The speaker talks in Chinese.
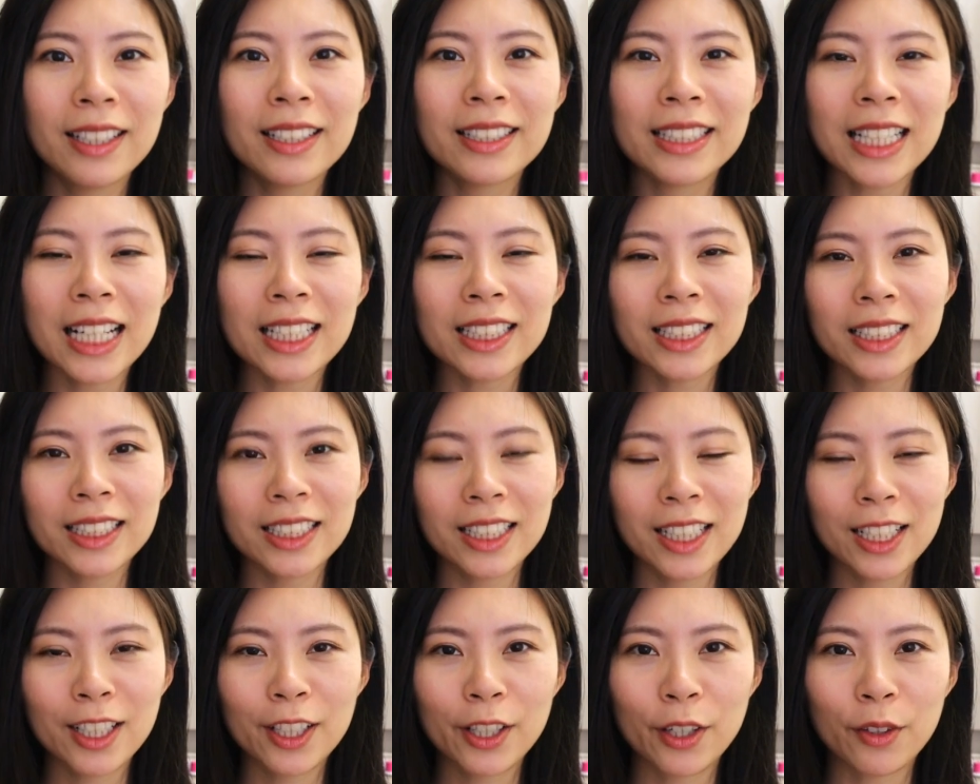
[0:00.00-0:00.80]
像这
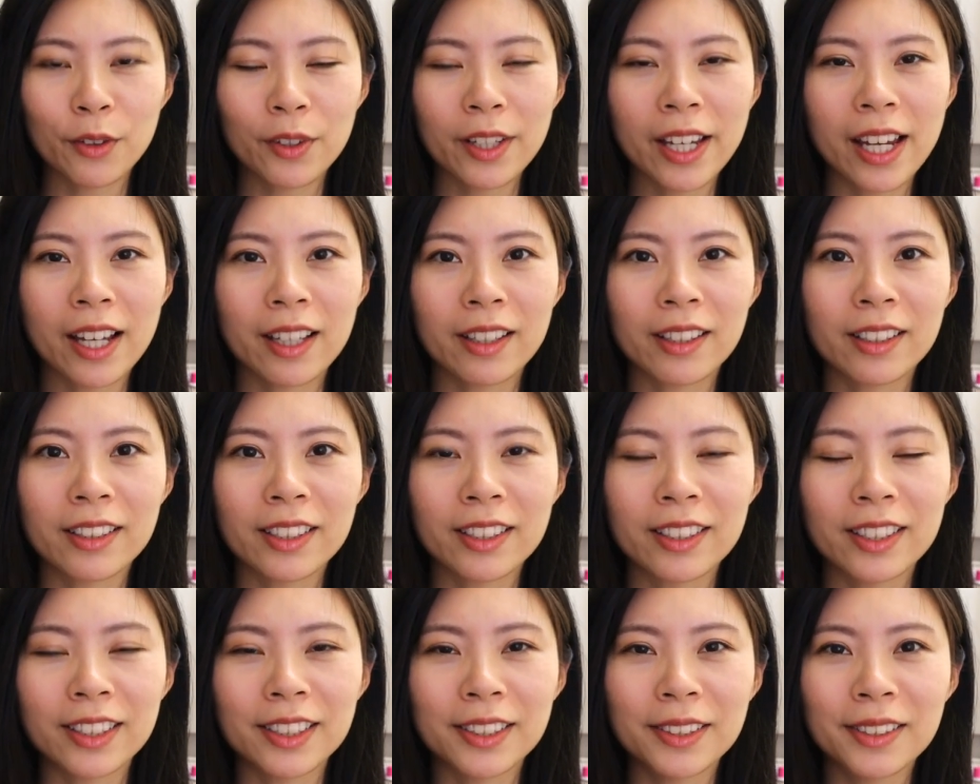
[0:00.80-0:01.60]
些留言
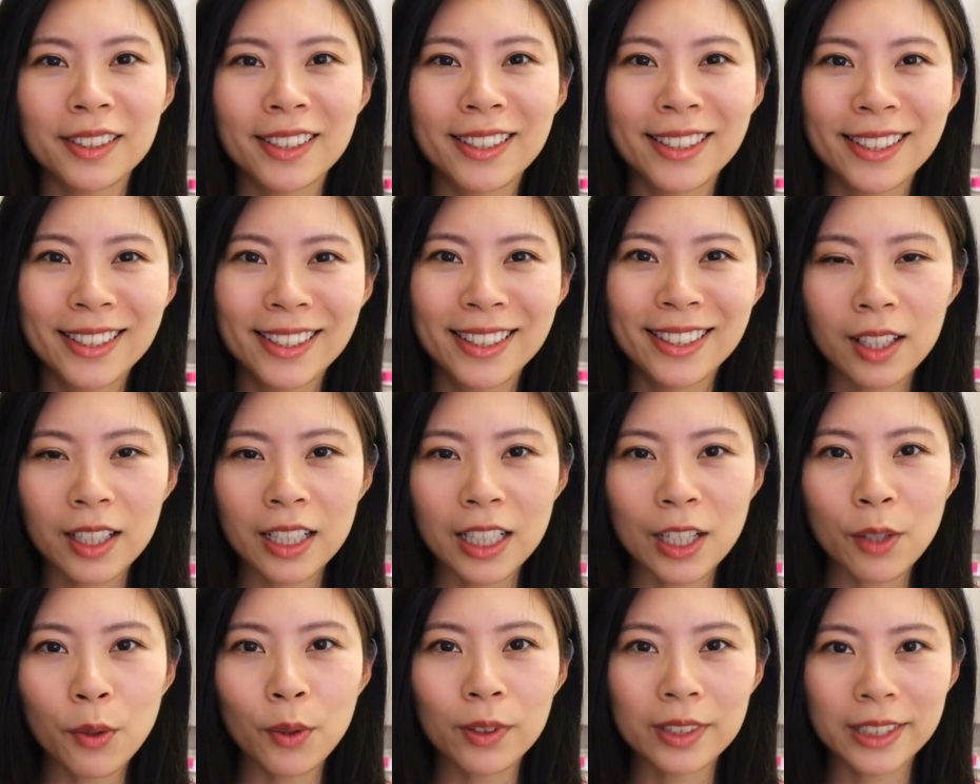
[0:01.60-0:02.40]
呢，
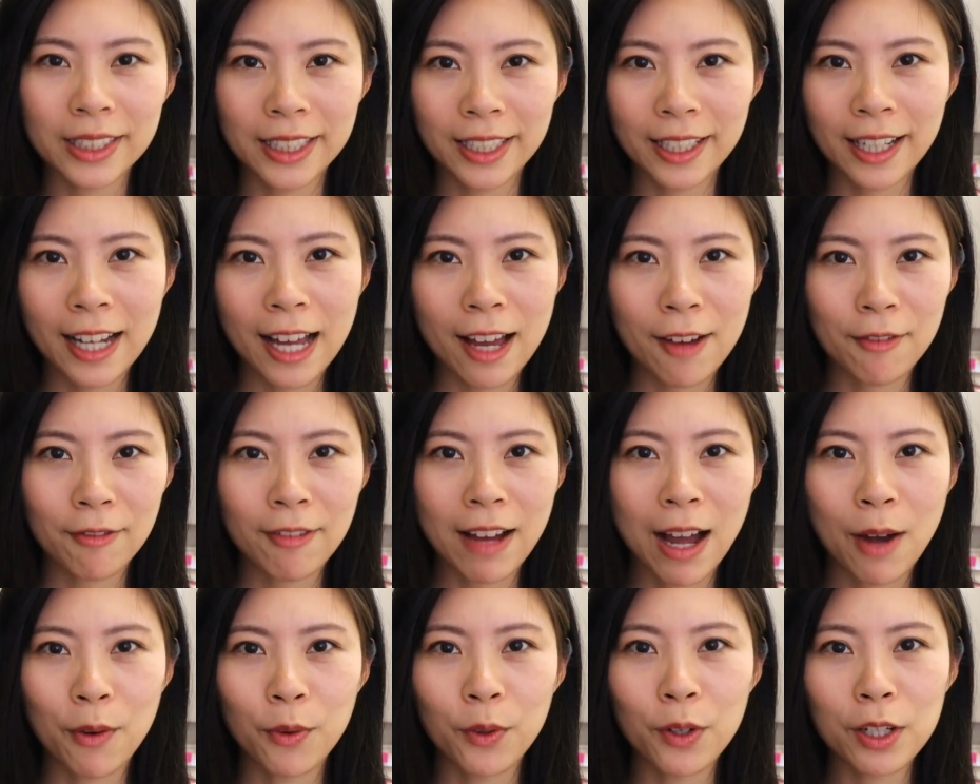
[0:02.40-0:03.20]
以我自己的看
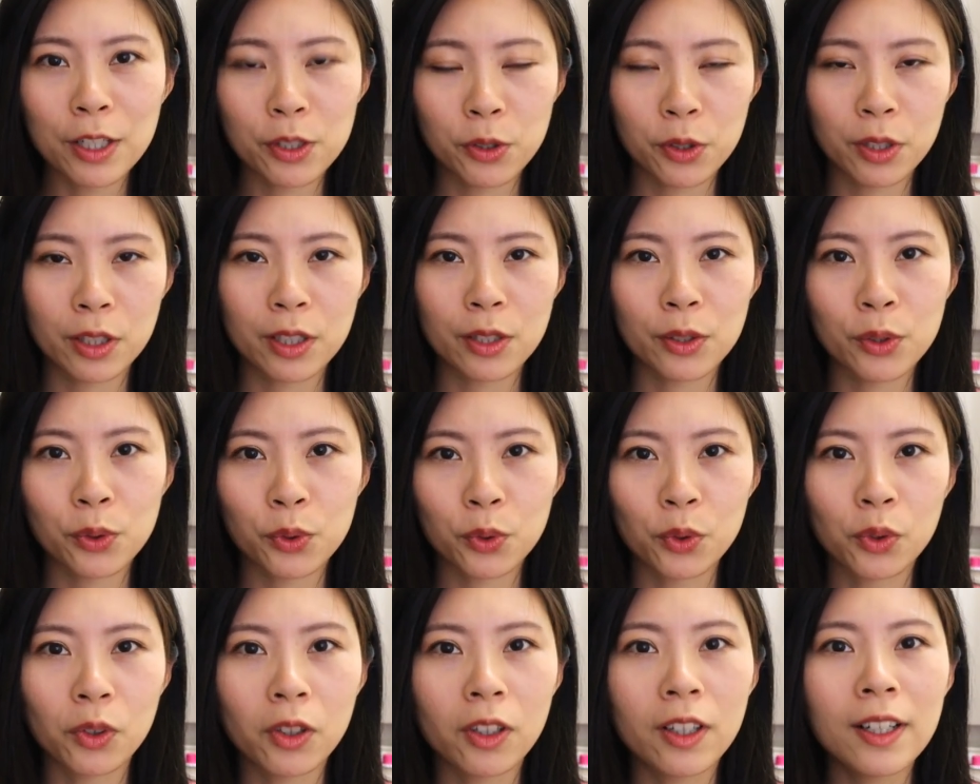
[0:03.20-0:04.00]
法，我会觉得
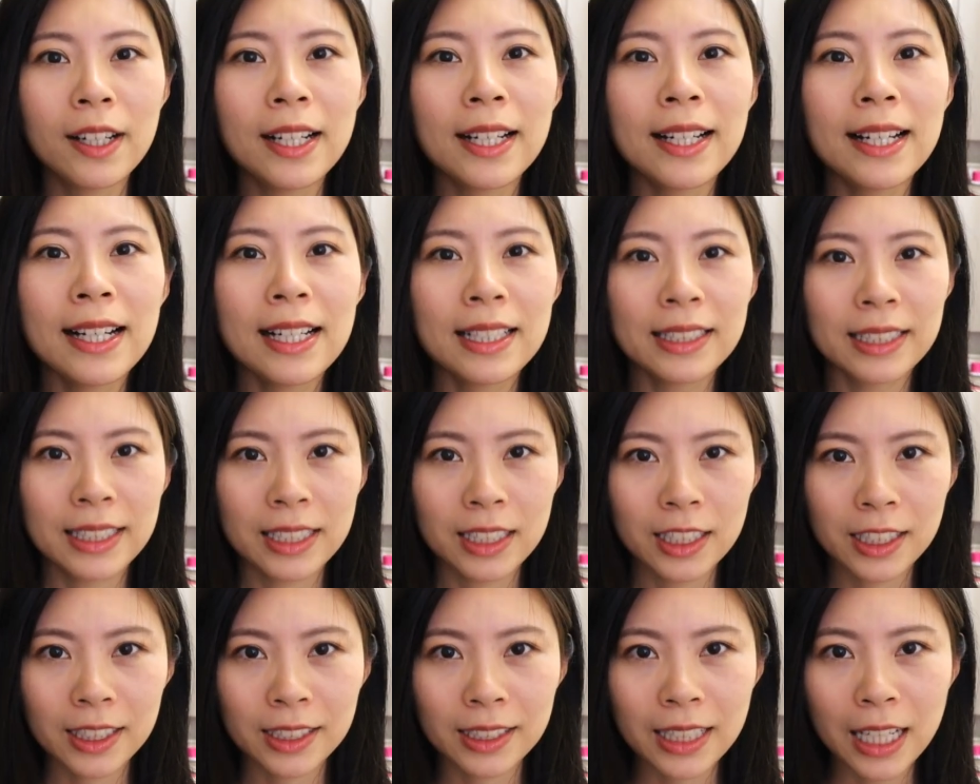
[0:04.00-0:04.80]
说，
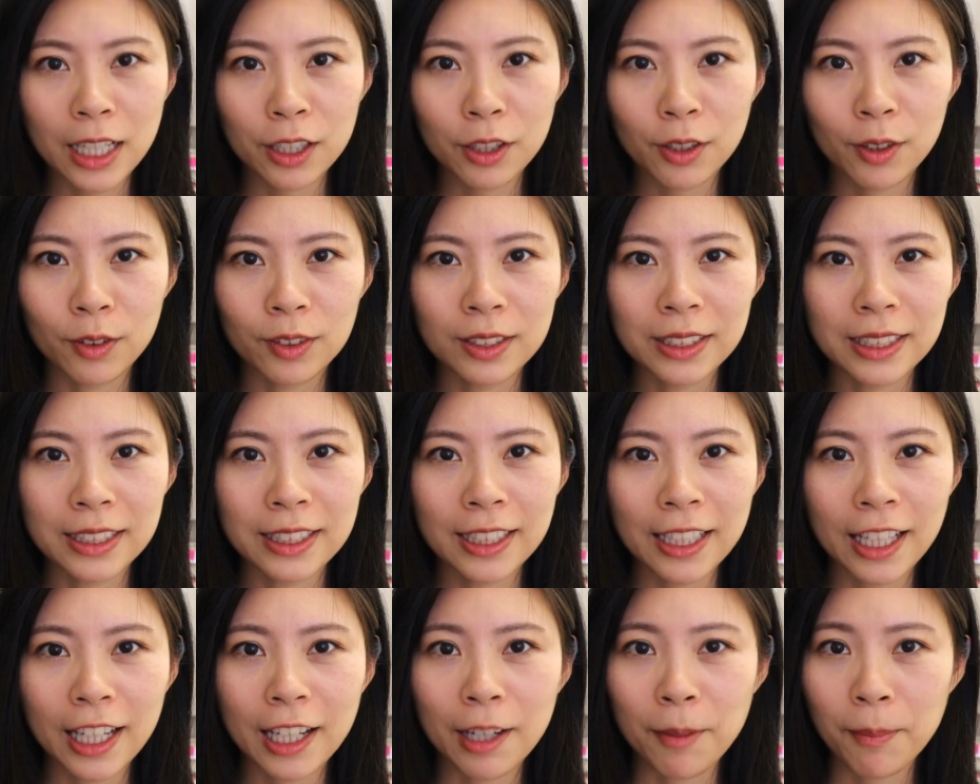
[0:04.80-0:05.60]
其实在投
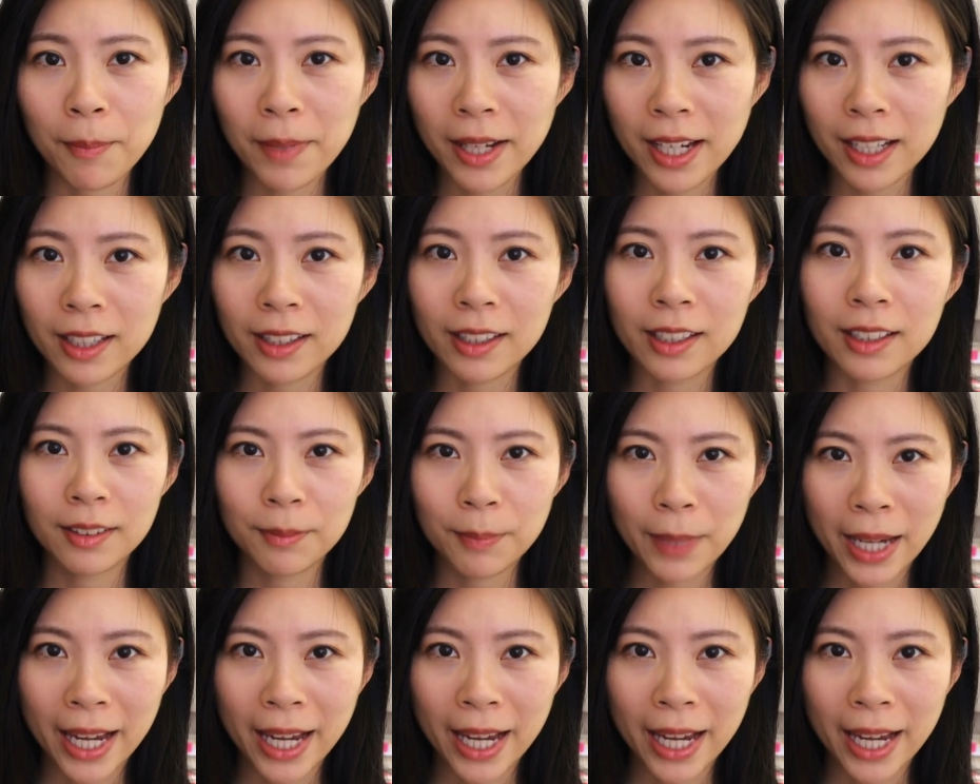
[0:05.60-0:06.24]
资里面。